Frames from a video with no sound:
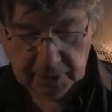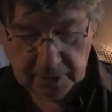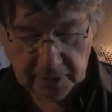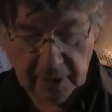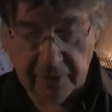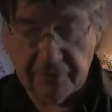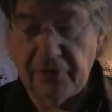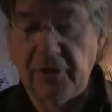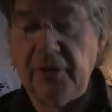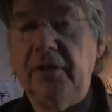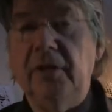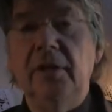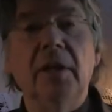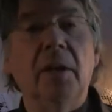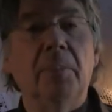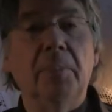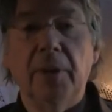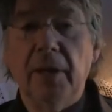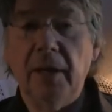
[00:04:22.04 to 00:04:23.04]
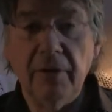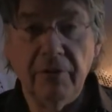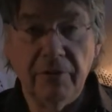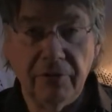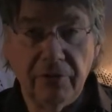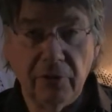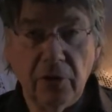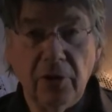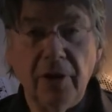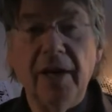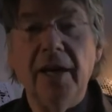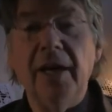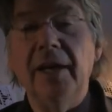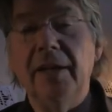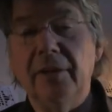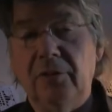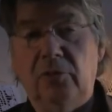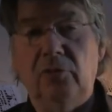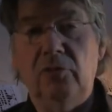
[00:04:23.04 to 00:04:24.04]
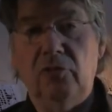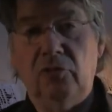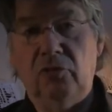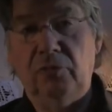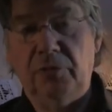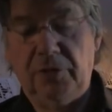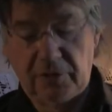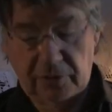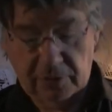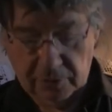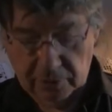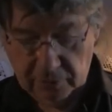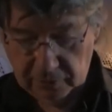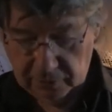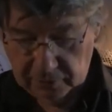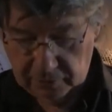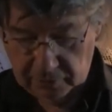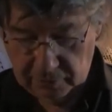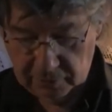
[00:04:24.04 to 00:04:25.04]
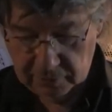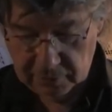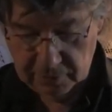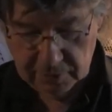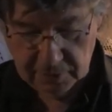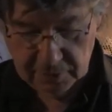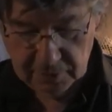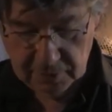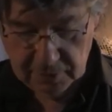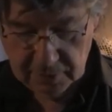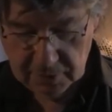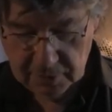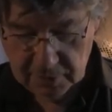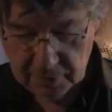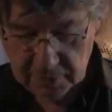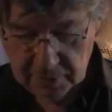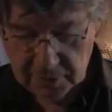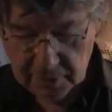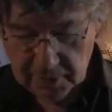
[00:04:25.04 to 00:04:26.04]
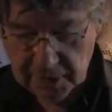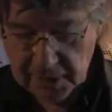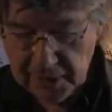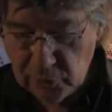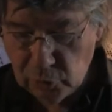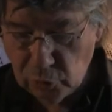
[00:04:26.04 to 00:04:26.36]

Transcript: La fatigue après l'effort est une jouissance. Les